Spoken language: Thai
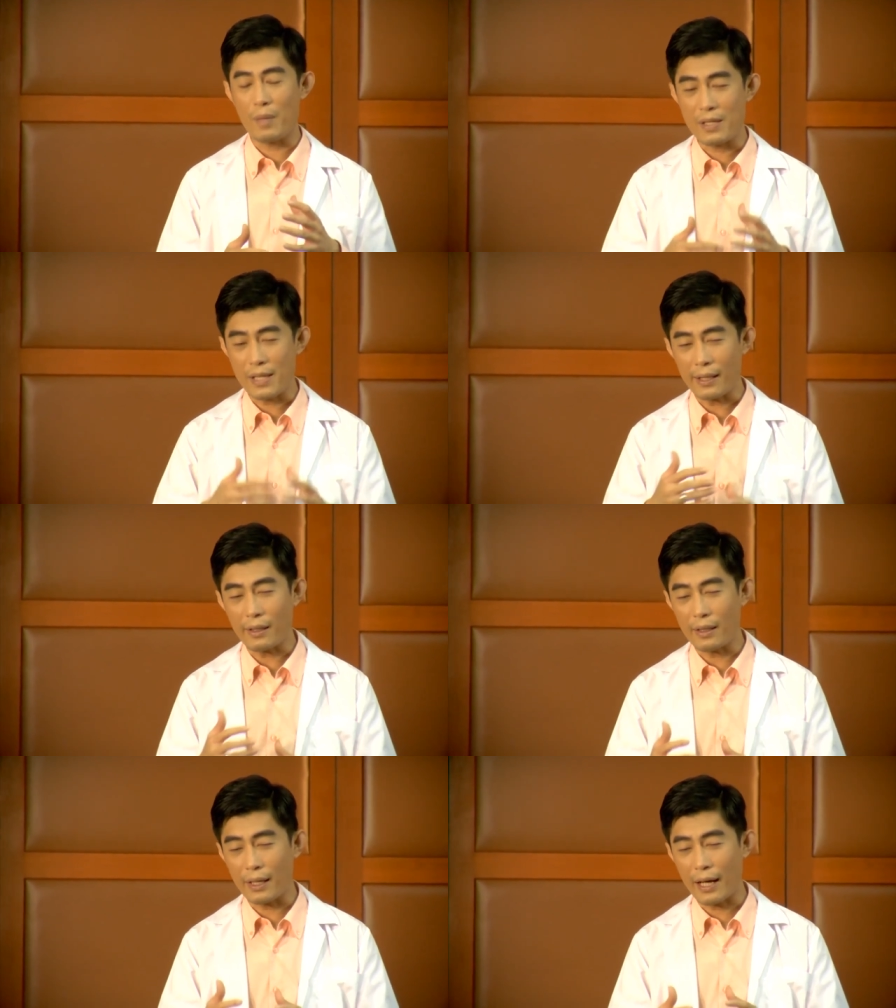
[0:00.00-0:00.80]
มีเซต
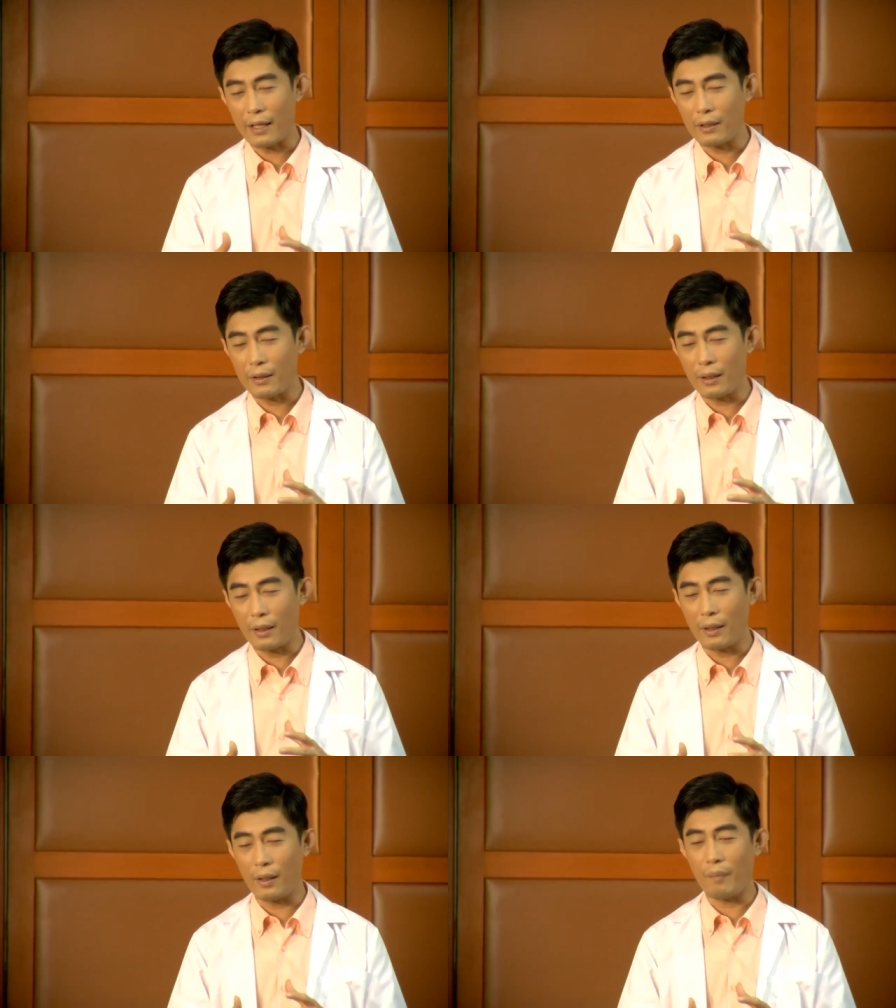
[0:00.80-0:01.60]
ในการ
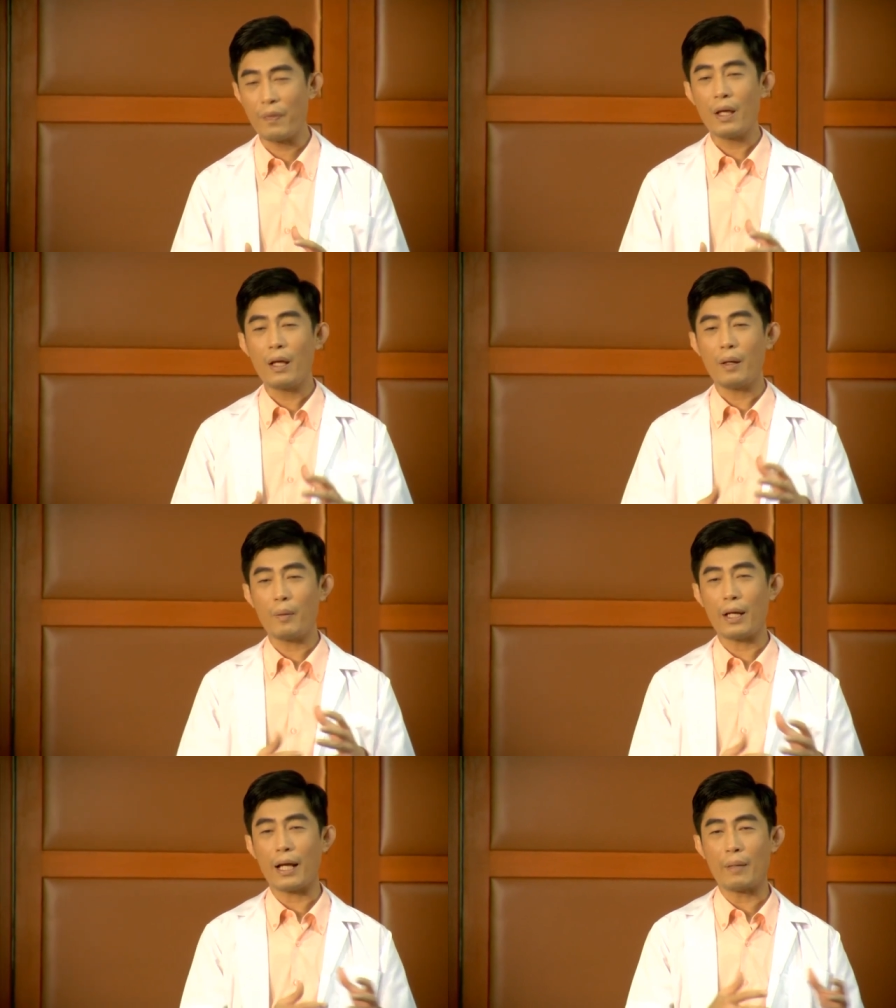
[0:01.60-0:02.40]

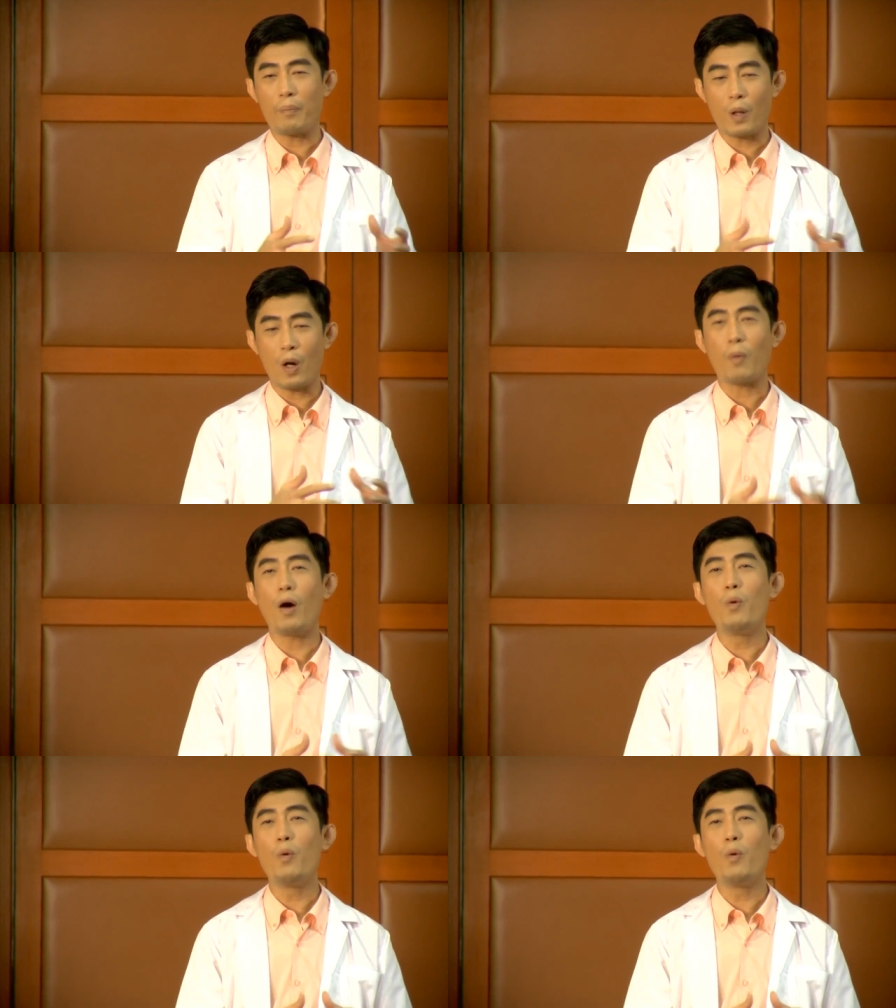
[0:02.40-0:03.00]
ในการประกอบ